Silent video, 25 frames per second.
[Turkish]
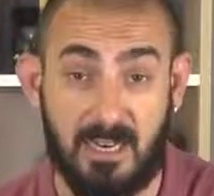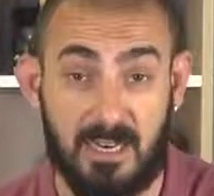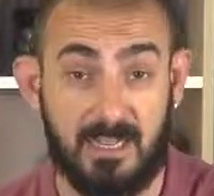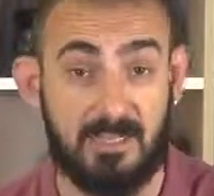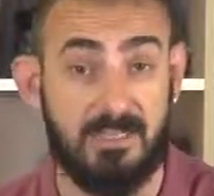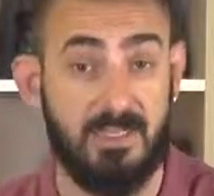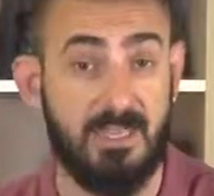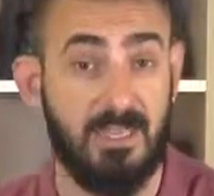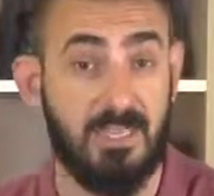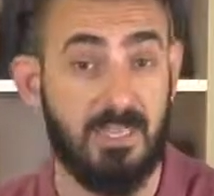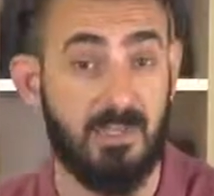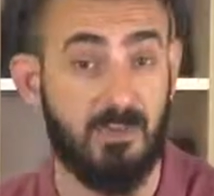
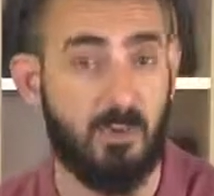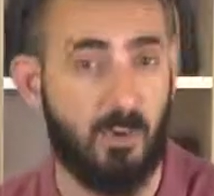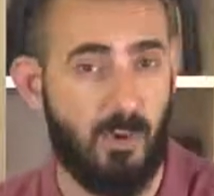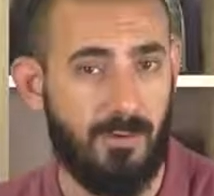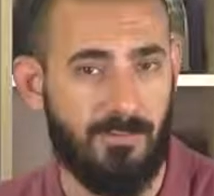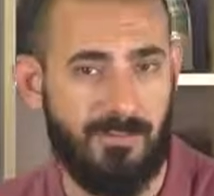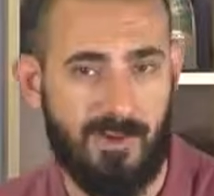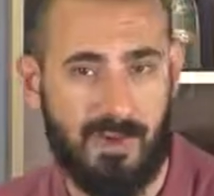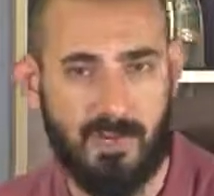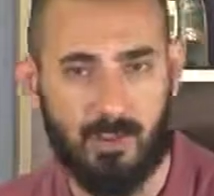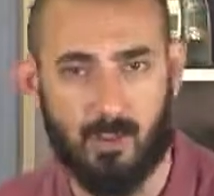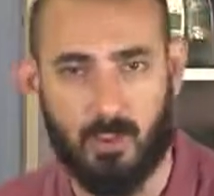ATX
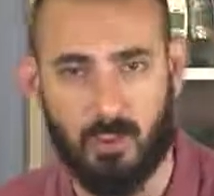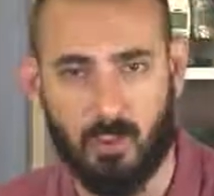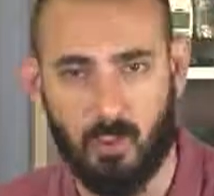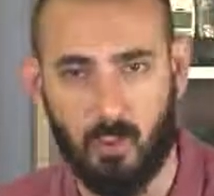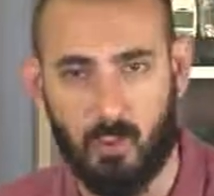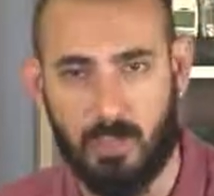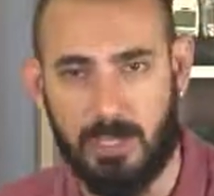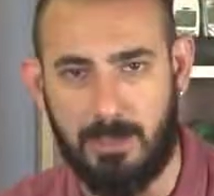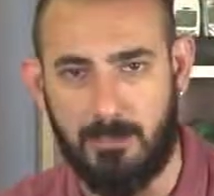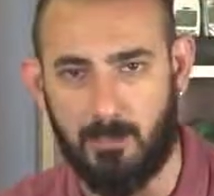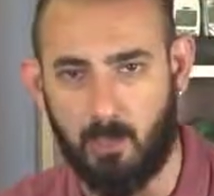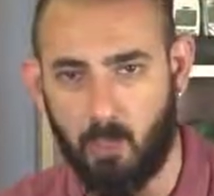form
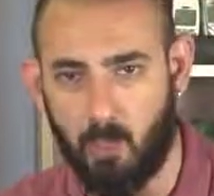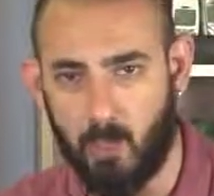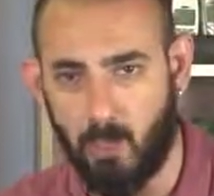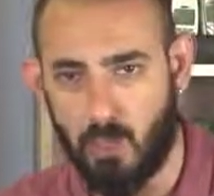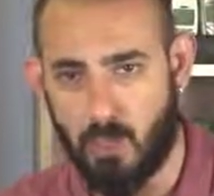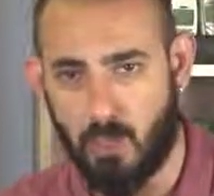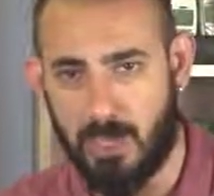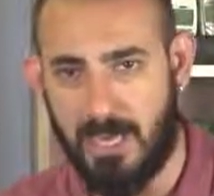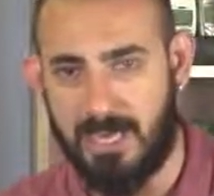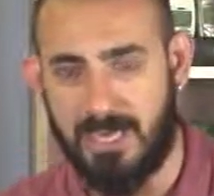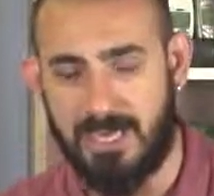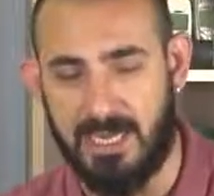faktöründe olan bu
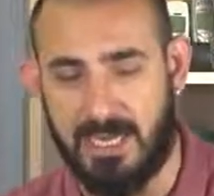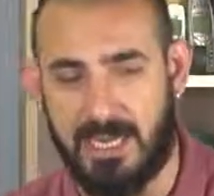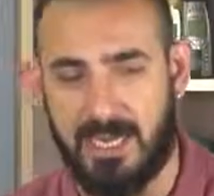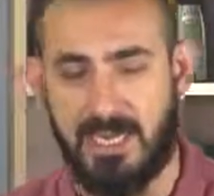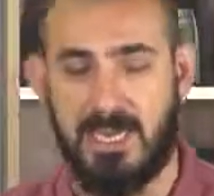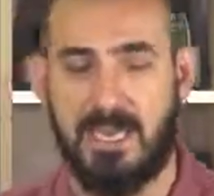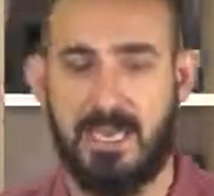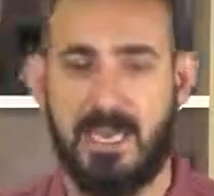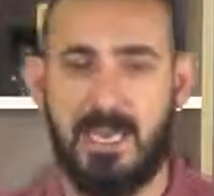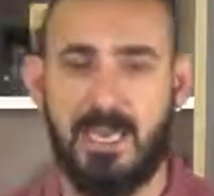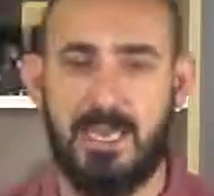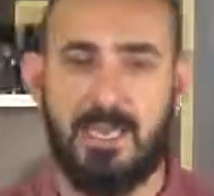güç kaynağı